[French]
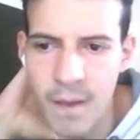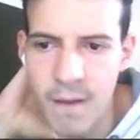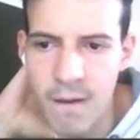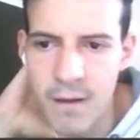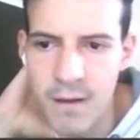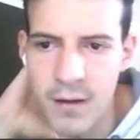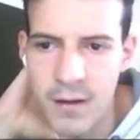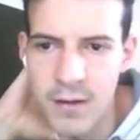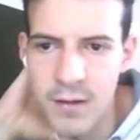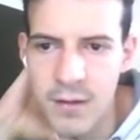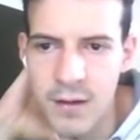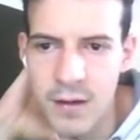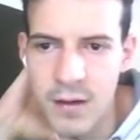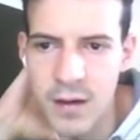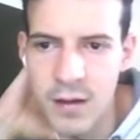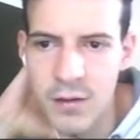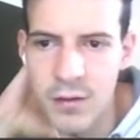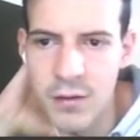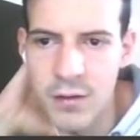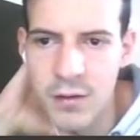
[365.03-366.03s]

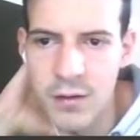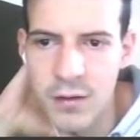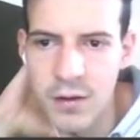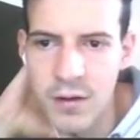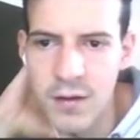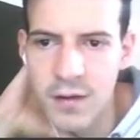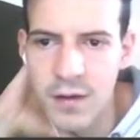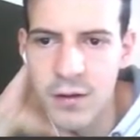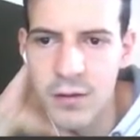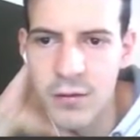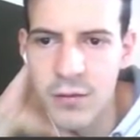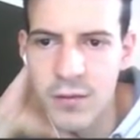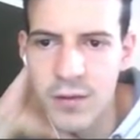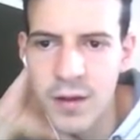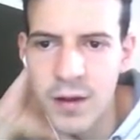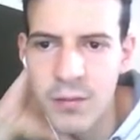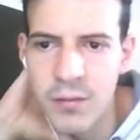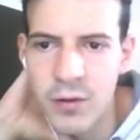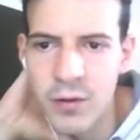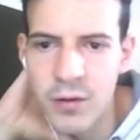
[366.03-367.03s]
Essayer de, de
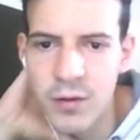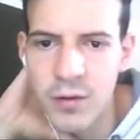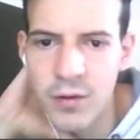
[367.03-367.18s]
finalement